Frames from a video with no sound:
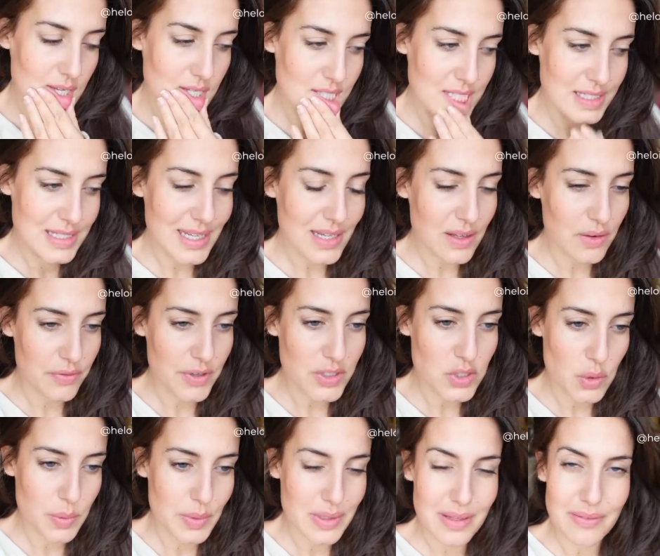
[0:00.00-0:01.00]
Et je disais qu'en fait,
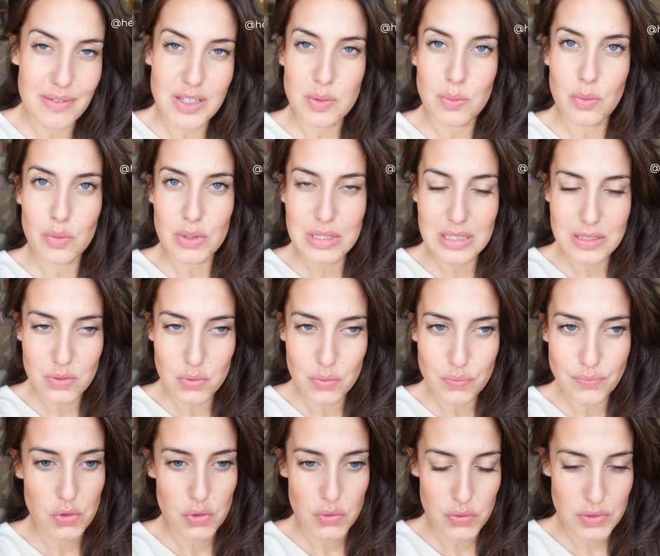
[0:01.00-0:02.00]
je remettais vachement en question
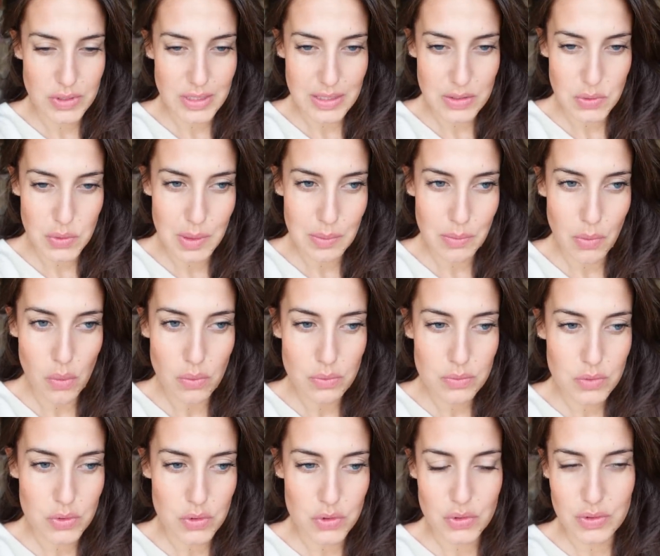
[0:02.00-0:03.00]
ce que je faisais actuellement,
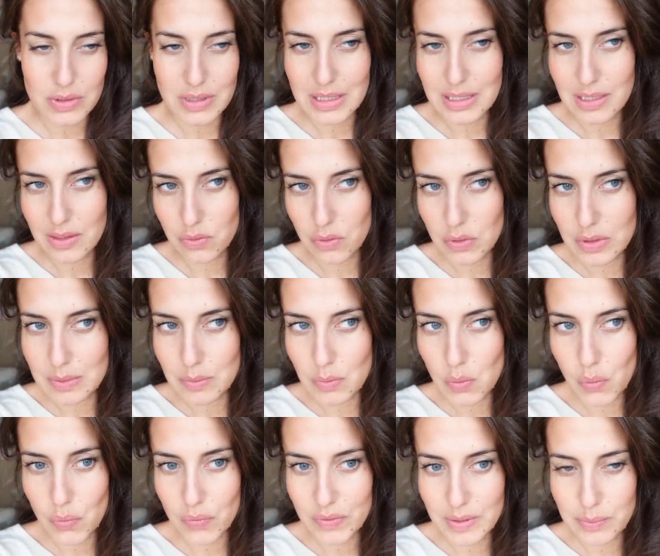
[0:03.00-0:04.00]
que je sentais qu'il y a un truc qui me
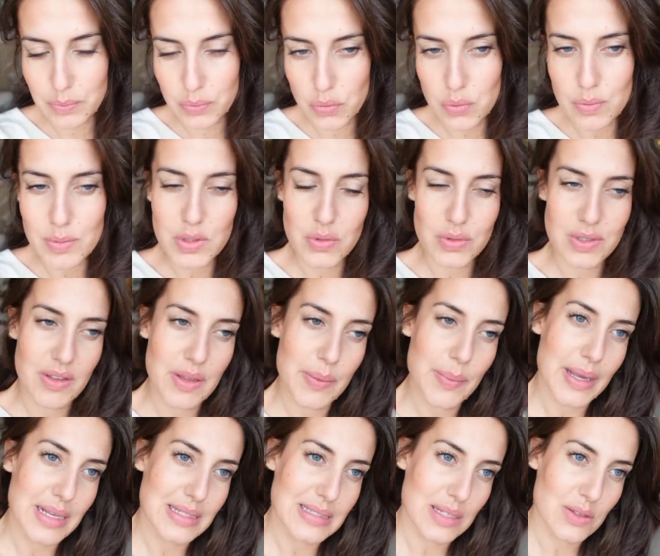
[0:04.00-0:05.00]
convenait plus, mais je savais
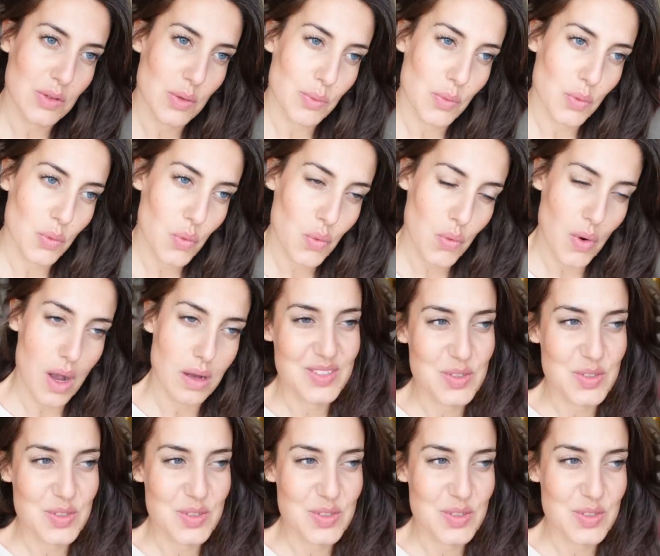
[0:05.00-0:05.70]
pas exactement quoi.